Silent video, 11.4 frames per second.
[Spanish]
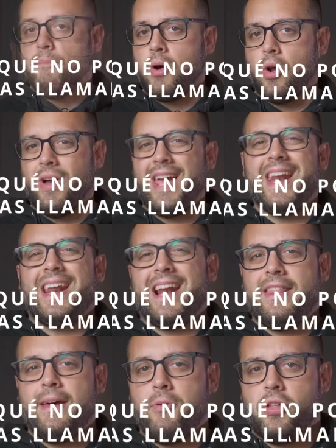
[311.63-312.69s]
Bueno, en
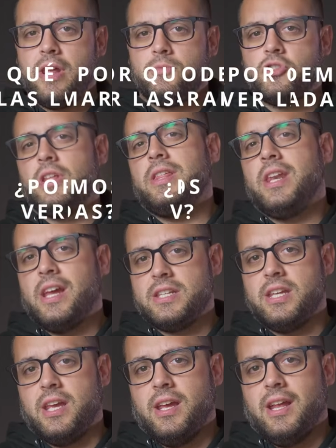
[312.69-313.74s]
realidad podríamos decir que
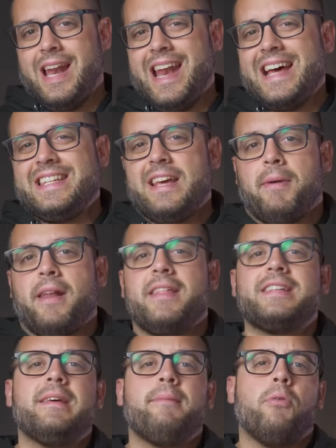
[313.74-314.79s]
sí, las
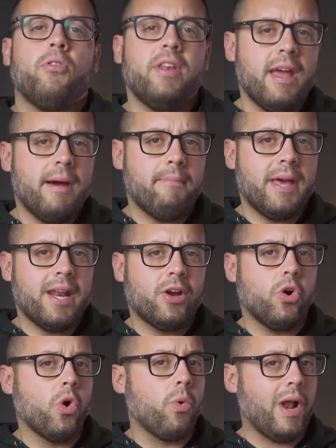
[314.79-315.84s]
llamaradas se podrían ver
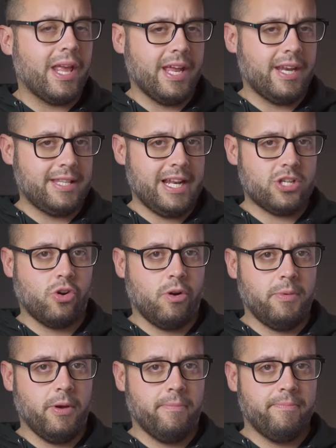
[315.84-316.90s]
con cualquier
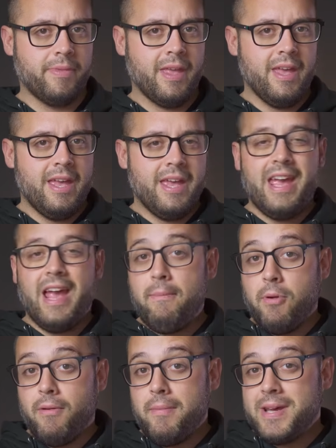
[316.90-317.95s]
telescopio. El
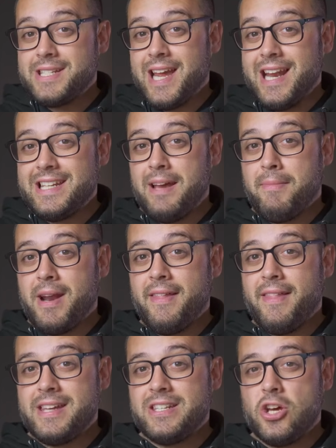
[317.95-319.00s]
problema es que las
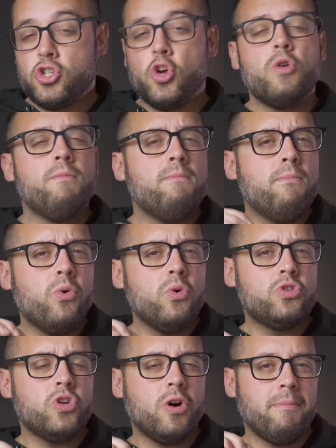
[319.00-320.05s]
llamaradas son
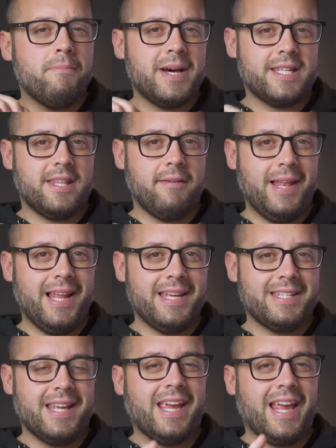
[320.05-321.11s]
mucho más
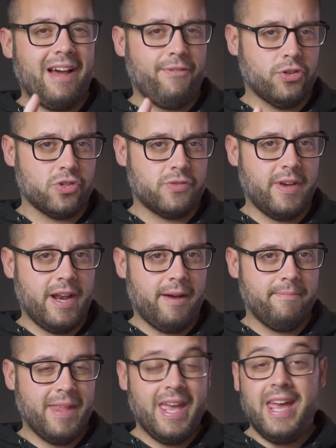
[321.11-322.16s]
débiles que la fotosfera,